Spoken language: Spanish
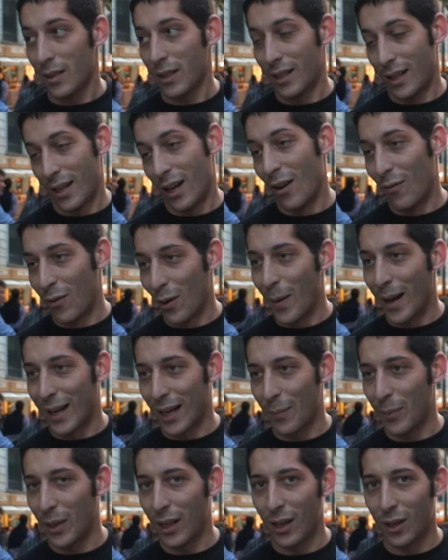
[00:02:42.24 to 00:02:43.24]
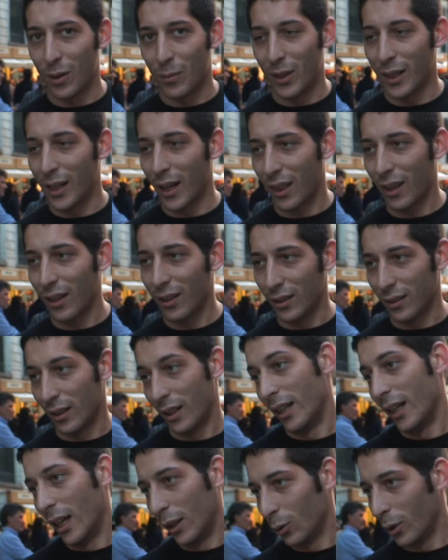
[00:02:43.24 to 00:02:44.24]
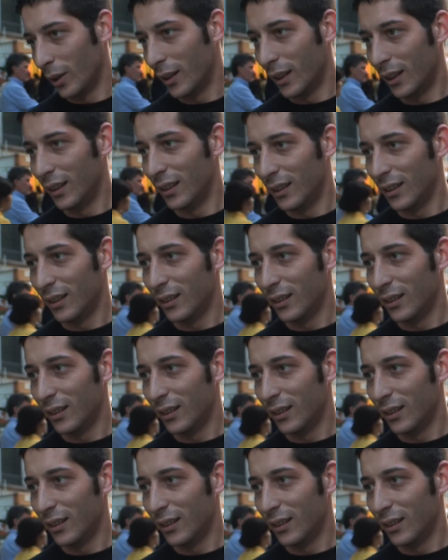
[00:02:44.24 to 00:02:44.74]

Sería una forma rápida de comunicación y gratuita.